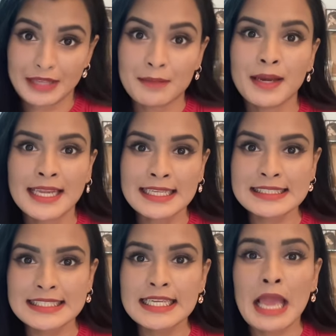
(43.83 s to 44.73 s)
এবারে
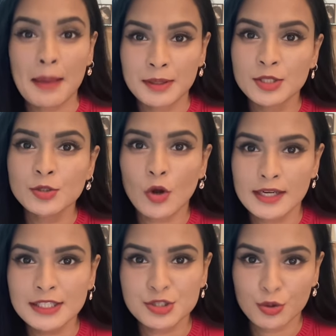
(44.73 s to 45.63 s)
আসছি আবেদন
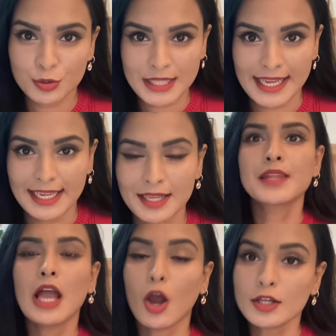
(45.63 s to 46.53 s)
করার যোগ্যতায়
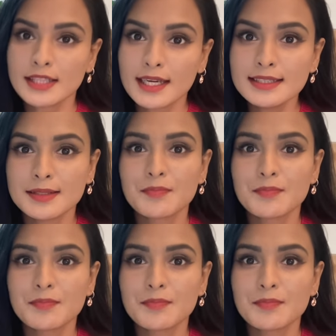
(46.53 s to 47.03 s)
অর্থাৎ